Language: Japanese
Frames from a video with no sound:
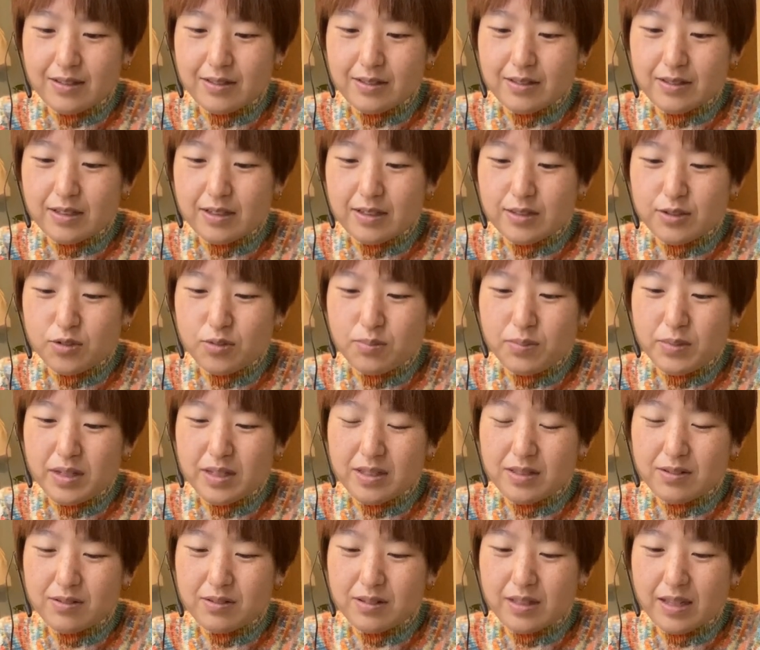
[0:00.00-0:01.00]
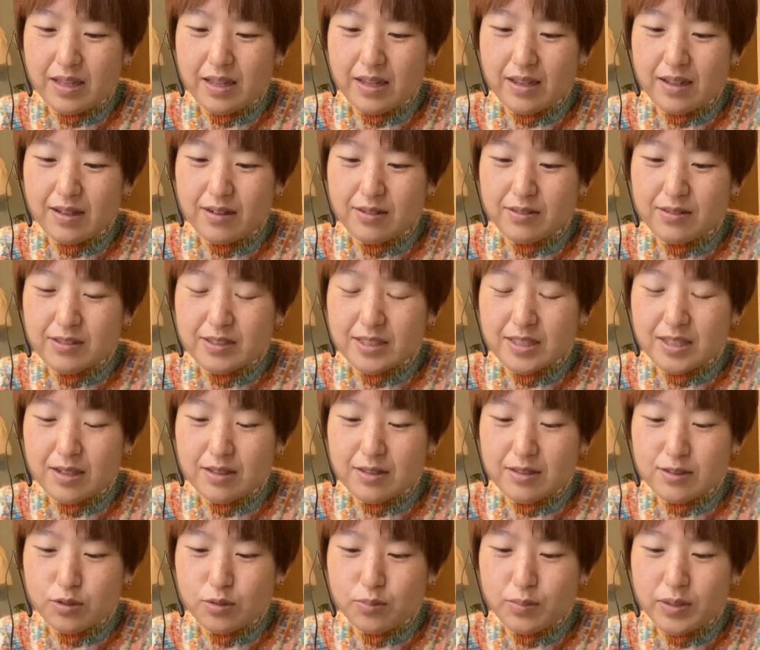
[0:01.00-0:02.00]
手染め糸で染
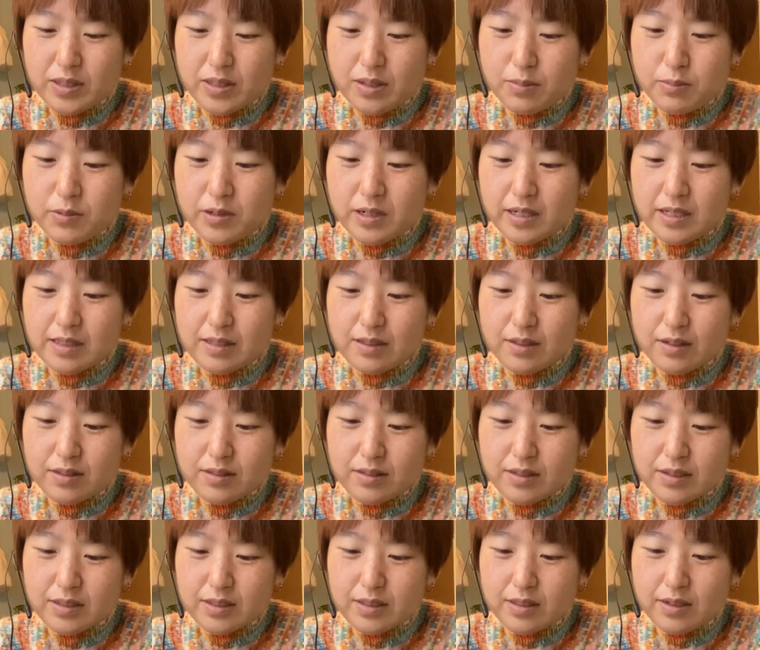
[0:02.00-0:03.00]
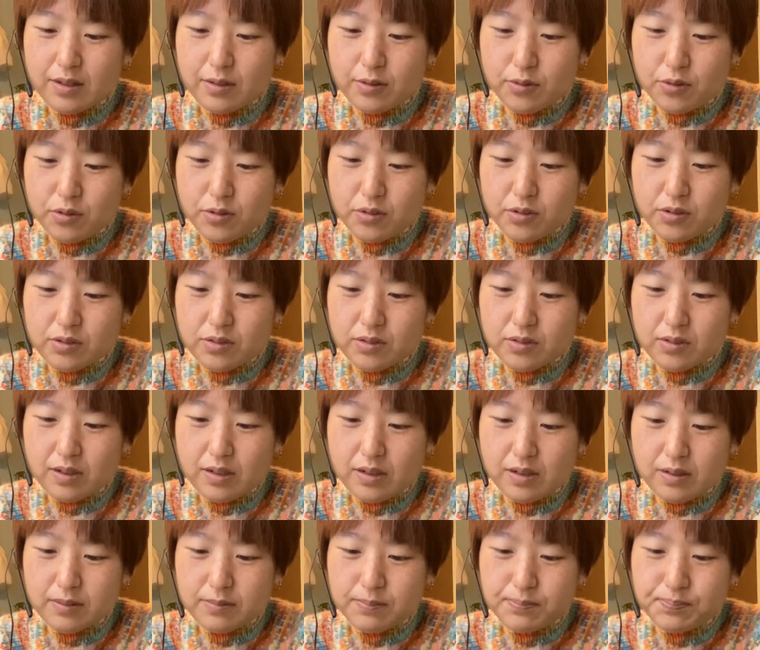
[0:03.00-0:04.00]
めてもらったんですけどとか